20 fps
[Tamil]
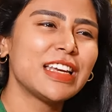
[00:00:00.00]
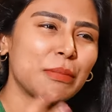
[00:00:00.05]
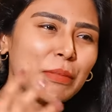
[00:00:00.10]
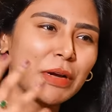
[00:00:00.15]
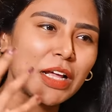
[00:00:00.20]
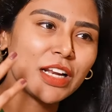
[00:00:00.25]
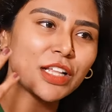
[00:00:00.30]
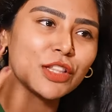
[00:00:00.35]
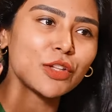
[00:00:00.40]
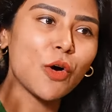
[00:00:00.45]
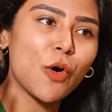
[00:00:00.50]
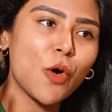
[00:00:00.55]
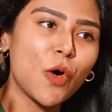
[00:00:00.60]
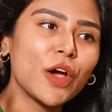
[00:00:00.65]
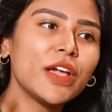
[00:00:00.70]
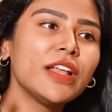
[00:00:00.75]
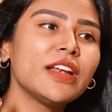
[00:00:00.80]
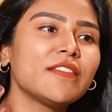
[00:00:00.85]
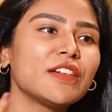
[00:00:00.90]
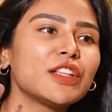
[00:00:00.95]
நம்மளால அந்த
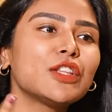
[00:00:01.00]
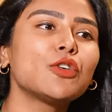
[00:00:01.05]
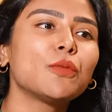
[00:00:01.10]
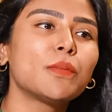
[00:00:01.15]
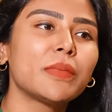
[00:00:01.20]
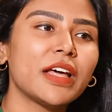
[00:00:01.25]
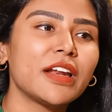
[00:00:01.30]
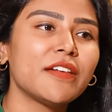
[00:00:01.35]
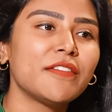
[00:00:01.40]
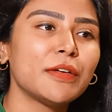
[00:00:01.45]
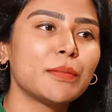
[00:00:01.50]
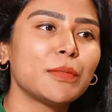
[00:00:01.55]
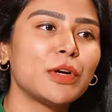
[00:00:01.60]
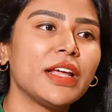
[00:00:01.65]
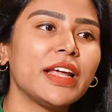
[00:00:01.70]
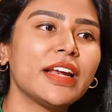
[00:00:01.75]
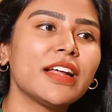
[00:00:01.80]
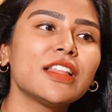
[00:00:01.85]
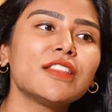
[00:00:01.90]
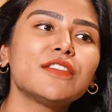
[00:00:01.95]
ஆயிலை வந்து ரொம்ப நேரம் விட
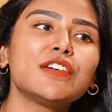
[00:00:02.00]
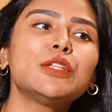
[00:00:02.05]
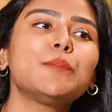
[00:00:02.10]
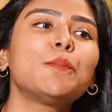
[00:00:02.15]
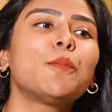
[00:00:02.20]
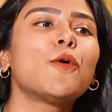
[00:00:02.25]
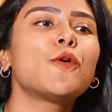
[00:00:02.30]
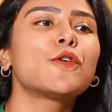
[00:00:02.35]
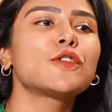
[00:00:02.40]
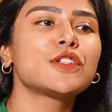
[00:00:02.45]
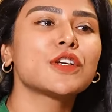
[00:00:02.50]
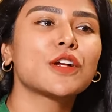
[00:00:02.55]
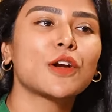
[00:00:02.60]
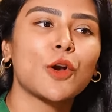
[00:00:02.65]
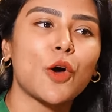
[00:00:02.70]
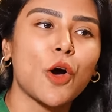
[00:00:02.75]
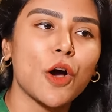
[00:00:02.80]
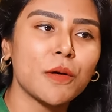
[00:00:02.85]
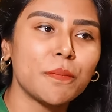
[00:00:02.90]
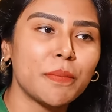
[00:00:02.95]
முடியல ஏன்னா அது வந்து போர்ஸை
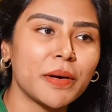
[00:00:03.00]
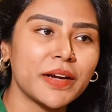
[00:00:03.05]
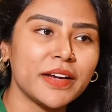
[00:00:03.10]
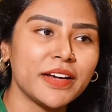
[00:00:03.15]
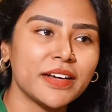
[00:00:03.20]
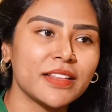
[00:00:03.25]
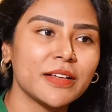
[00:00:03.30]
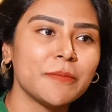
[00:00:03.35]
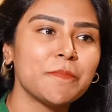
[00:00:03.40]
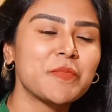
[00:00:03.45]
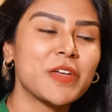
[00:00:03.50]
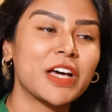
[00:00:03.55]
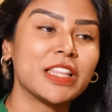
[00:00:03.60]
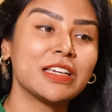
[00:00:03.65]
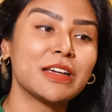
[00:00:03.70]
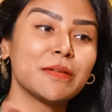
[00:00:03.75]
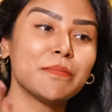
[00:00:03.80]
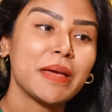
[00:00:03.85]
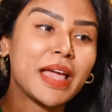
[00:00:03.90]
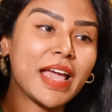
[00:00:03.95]
கிளாக் பண்ணிடுது
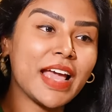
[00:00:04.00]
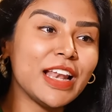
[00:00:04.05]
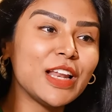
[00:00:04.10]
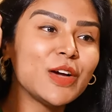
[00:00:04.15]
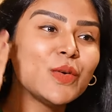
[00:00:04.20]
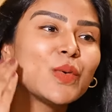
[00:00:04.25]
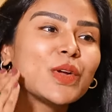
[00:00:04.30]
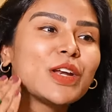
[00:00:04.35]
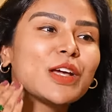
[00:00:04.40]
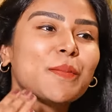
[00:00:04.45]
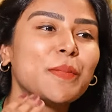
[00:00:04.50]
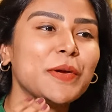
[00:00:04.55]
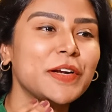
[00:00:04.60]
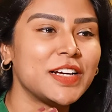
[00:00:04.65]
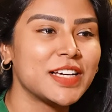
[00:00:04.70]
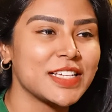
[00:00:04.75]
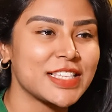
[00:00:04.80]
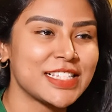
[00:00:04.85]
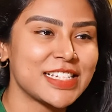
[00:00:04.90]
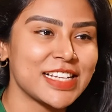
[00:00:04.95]
அதுக்கு மேலே உங்களுக்கு
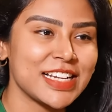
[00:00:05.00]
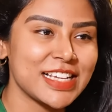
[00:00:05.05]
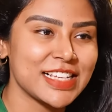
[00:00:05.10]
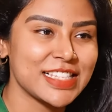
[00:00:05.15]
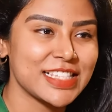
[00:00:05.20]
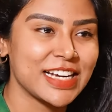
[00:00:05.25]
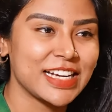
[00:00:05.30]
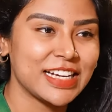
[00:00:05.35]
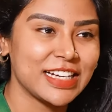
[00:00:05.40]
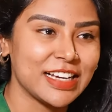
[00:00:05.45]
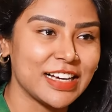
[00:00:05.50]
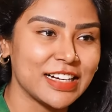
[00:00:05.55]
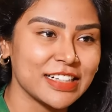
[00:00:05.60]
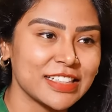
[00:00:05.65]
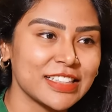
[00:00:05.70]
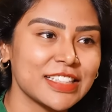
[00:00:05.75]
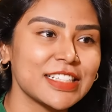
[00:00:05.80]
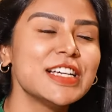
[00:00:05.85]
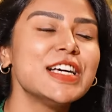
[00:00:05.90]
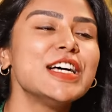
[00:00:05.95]
போய் டஸ்ட் எல்லாம் செட்டில்
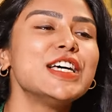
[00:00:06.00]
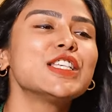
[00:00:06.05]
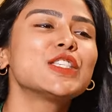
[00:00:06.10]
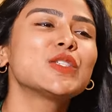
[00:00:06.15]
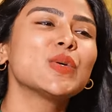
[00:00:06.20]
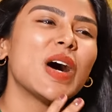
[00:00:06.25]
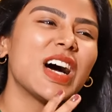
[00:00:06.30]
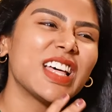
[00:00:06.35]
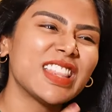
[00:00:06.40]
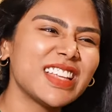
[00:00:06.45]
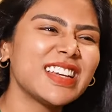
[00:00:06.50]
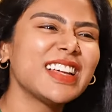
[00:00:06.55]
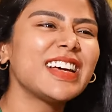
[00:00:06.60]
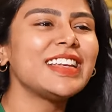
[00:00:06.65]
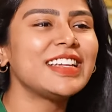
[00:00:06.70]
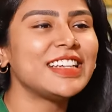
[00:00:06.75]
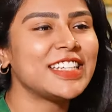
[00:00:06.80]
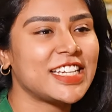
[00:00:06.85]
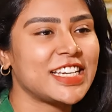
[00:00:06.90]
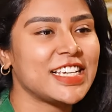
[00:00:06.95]
ஆகுது ஸோ
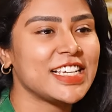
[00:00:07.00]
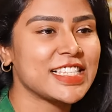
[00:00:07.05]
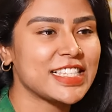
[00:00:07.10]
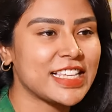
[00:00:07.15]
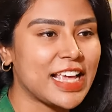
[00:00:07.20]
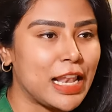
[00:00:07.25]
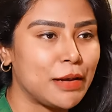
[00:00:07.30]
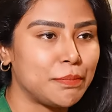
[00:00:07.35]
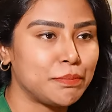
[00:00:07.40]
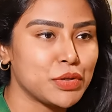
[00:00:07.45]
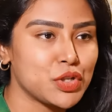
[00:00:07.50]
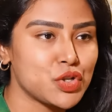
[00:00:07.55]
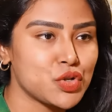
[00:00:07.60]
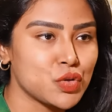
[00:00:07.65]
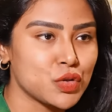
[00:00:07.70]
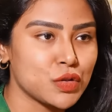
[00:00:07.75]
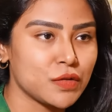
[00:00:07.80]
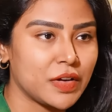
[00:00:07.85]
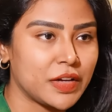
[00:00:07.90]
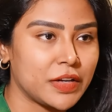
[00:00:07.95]
அதனால நிறைய ஸ்கேல்ப்
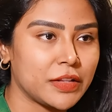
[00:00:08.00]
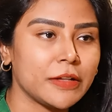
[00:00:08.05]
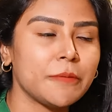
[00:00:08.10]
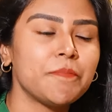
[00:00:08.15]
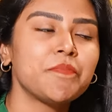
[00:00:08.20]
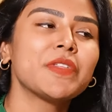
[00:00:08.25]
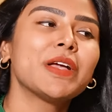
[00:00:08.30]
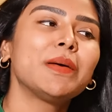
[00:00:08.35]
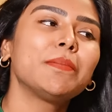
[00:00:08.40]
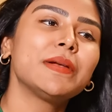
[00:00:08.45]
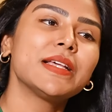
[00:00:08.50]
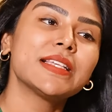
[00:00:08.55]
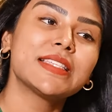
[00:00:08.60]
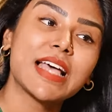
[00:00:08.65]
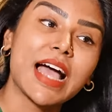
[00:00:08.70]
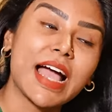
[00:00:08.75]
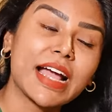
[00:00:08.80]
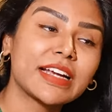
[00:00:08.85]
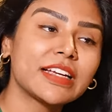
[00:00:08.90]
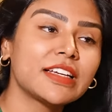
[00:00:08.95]
இஷ்யூஸ் வருது
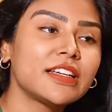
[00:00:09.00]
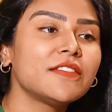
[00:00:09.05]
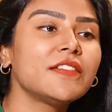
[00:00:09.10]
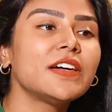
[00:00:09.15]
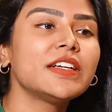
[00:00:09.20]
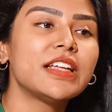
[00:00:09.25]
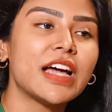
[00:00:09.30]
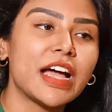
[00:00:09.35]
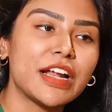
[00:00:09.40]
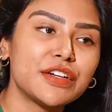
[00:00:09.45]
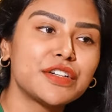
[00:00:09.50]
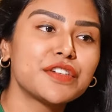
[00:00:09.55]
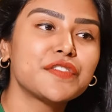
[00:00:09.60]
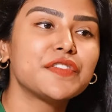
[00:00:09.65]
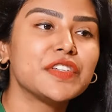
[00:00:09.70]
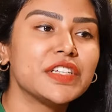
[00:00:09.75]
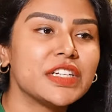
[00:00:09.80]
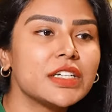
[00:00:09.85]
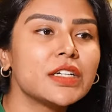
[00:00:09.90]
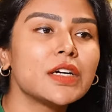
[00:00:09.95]
ப்ளஸ் ஆக்டிவாக
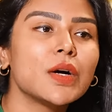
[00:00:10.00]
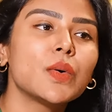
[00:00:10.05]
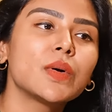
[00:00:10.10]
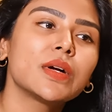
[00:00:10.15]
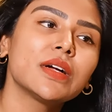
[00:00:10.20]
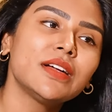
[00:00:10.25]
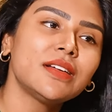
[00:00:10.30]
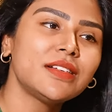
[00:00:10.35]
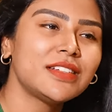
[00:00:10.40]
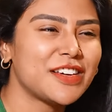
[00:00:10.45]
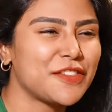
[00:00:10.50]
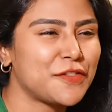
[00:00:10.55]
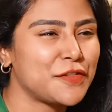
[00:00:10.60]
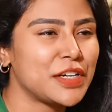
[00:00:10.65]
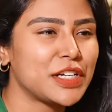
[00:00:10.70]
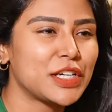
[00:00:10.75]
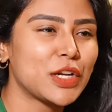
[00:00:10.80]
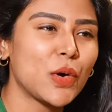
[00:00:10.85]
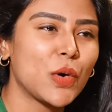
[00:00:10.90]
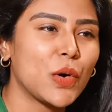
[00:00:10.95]
டேண்ட்ரஃப் இருக்கவங்க
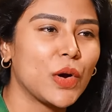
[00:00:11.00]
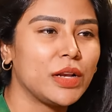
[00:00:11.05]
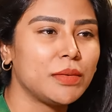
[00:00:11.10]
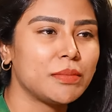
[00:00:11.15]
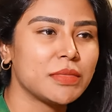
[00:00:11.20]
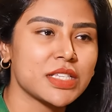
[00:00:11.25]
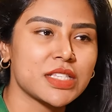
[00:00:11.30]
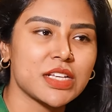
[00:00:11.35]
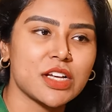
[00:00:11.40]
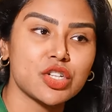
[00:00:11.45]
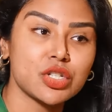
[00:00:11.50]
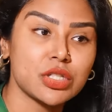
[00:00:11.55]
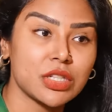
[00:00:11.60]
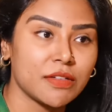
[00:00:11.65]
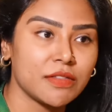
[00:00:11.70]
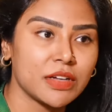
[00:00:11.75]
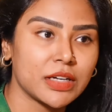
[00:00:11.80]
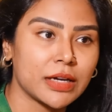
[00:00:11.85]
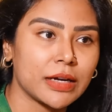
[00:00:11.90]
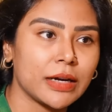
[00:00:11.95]
டெஃபினட்டாக ஆயில் மசாஜ்
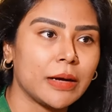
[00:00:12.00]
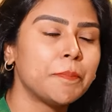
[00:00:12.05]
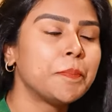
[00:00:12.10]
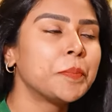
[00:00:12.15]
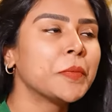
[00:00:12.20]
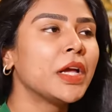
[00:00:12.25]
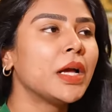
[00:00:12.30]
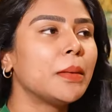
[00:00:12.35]
தவிர்க்கலாம்